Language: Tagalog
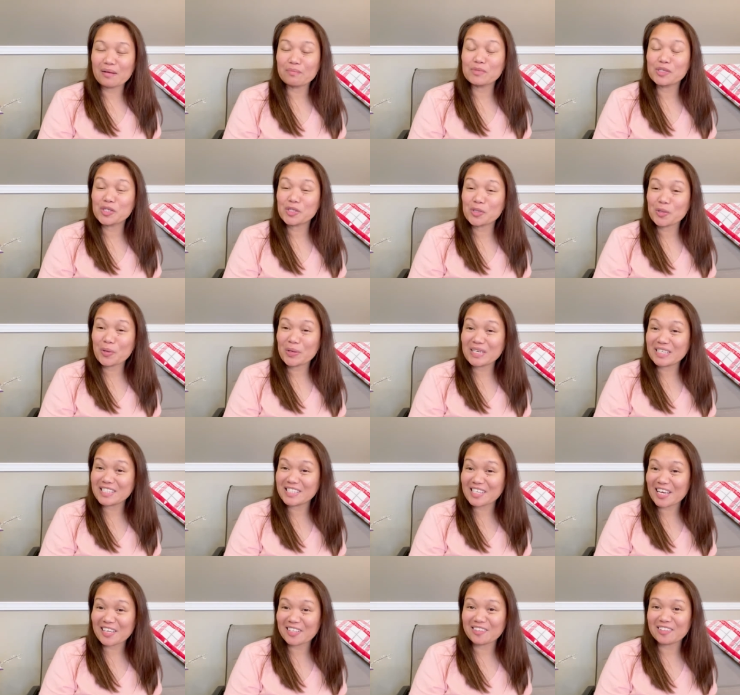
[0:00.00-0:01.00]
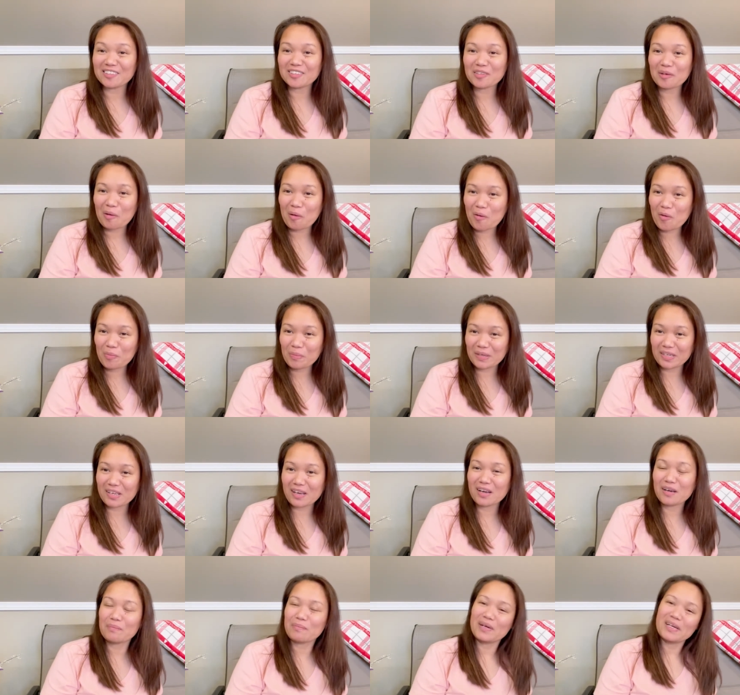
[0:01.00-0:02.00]
so excited to open
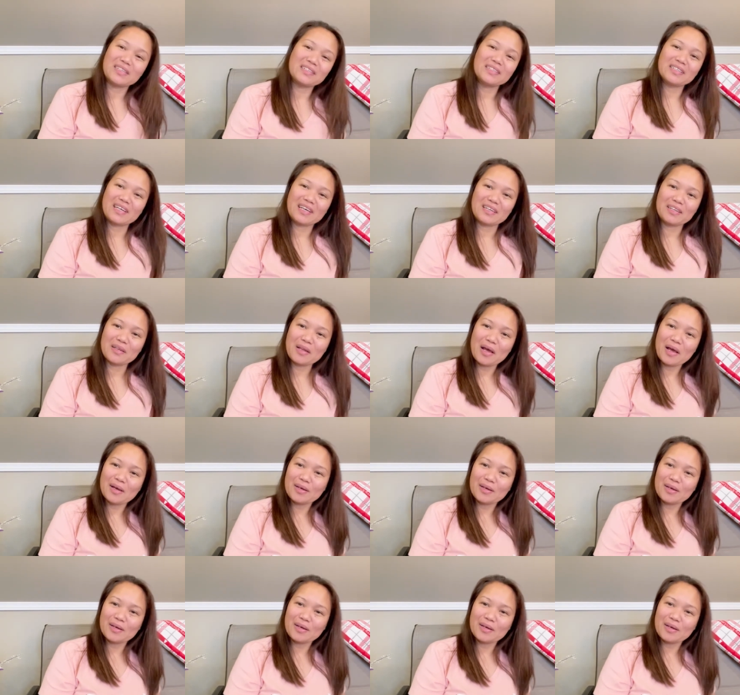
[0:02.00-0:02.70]
up and then